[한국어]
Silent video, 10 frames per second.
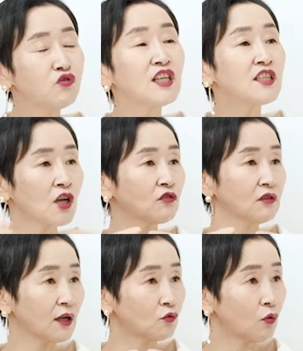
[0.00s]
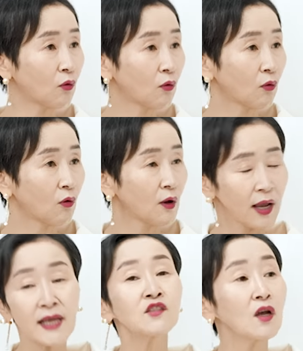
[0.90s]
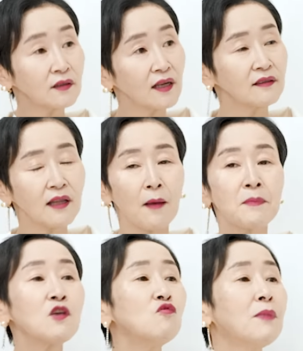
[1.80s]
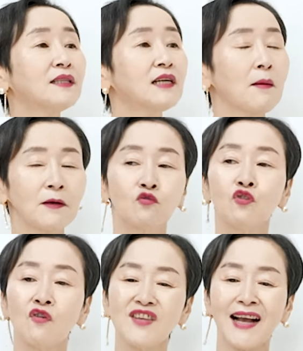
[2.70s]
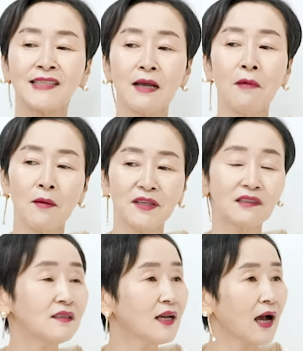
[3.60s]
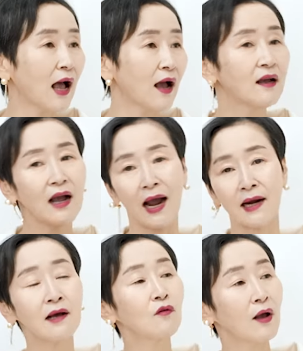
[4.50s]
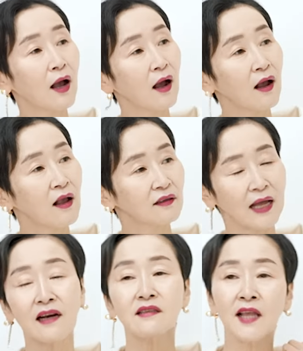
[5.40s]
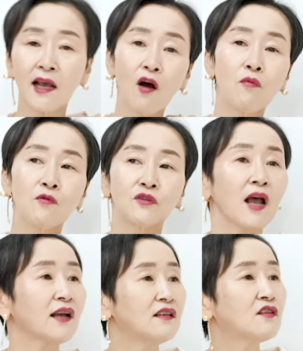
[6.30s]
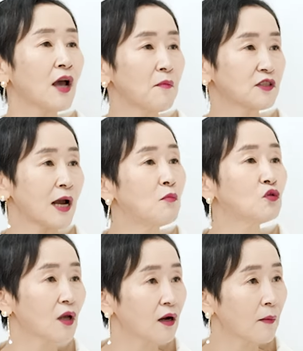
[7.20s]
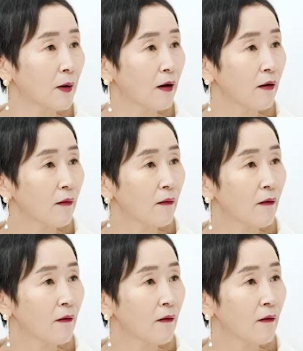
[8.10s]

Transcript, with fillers: 부딪혔더라도 했어야 되는데 미움받을까봐 두려운 약자 마음이 뜨니까 안 한 거야. 나는 새가 없고 내가 이렇게 하면 잘못될까봐. 음.